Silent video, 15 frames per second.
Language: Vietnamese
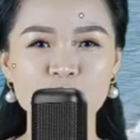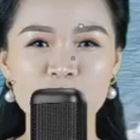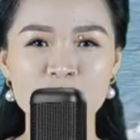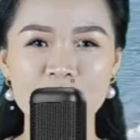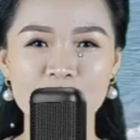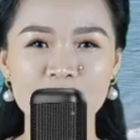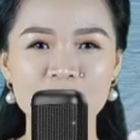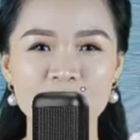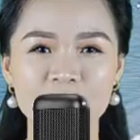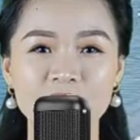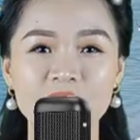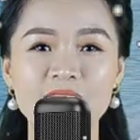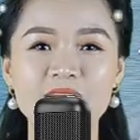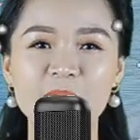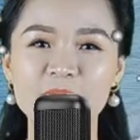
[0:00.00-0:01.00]
vài cơ hội
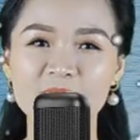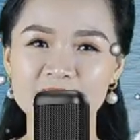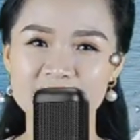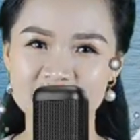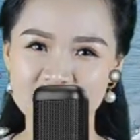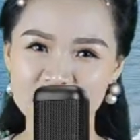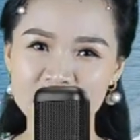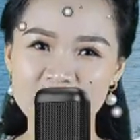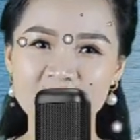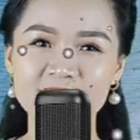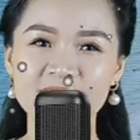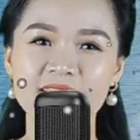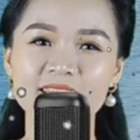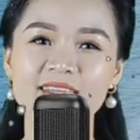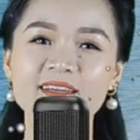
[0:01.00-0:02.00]
hùn hạp rất
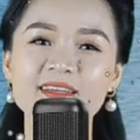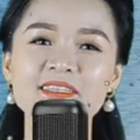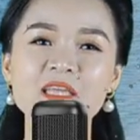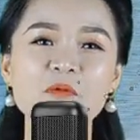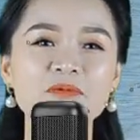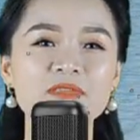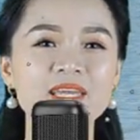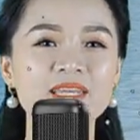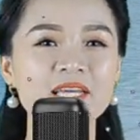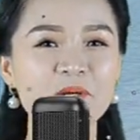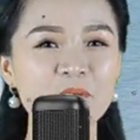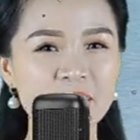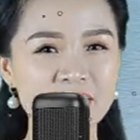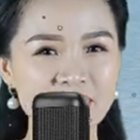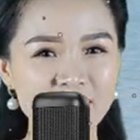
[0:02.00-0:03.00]
đáng để đầu tư.
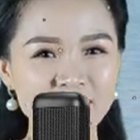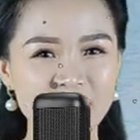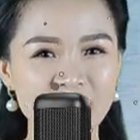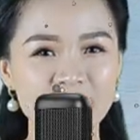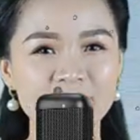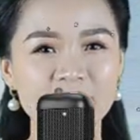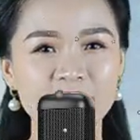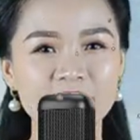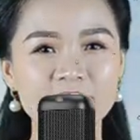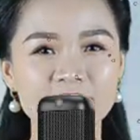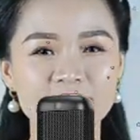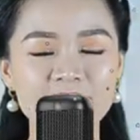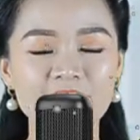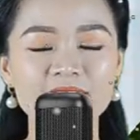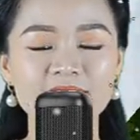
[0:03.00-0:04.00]

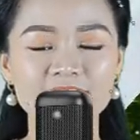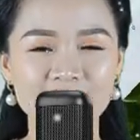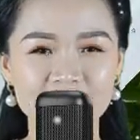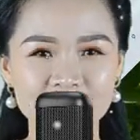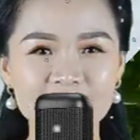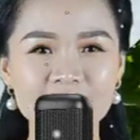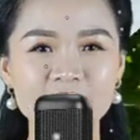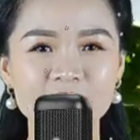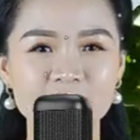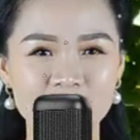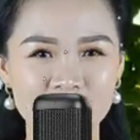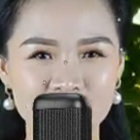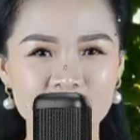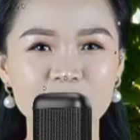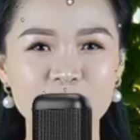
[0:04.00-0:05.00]
Tháng 9.
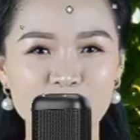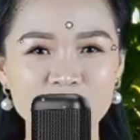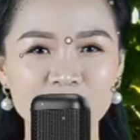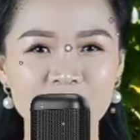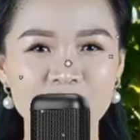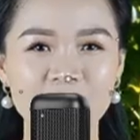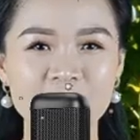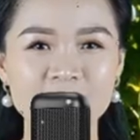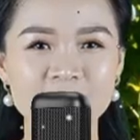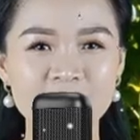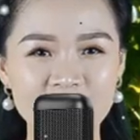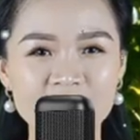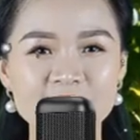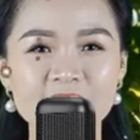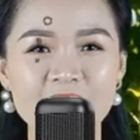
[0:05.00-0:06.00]
Nếu đang ấp
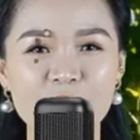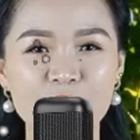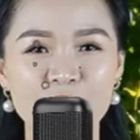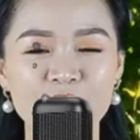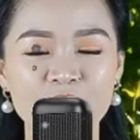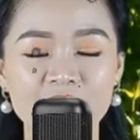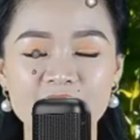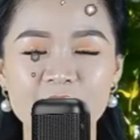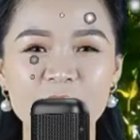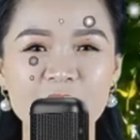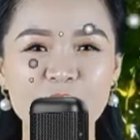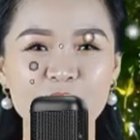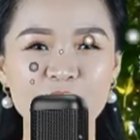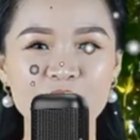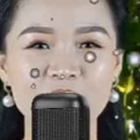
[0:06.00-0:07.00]
ủ triển khai bất
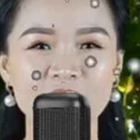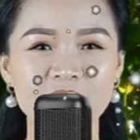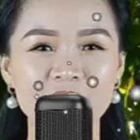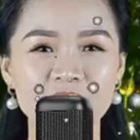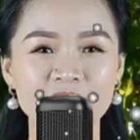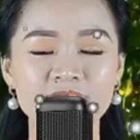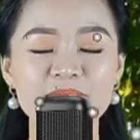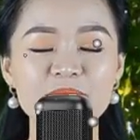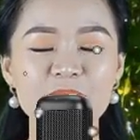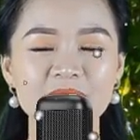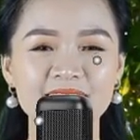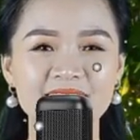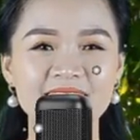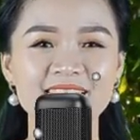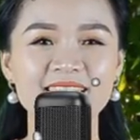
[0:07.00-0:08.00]
kỳ dự định nào
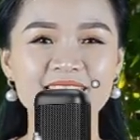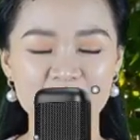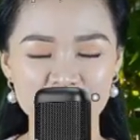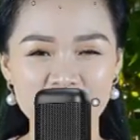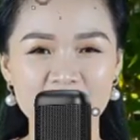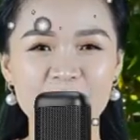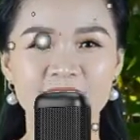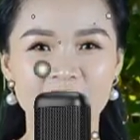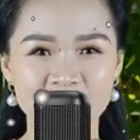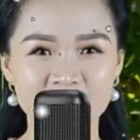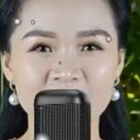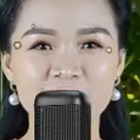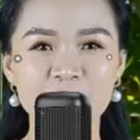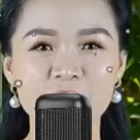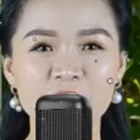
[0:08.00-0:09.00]
thì nên thực hiện ngay
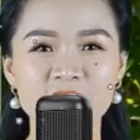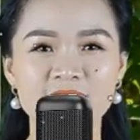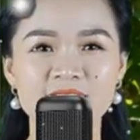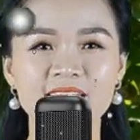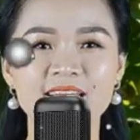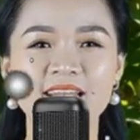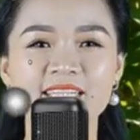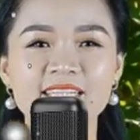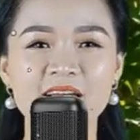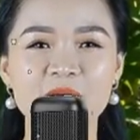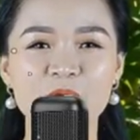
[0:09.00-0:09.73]
trong tháng này.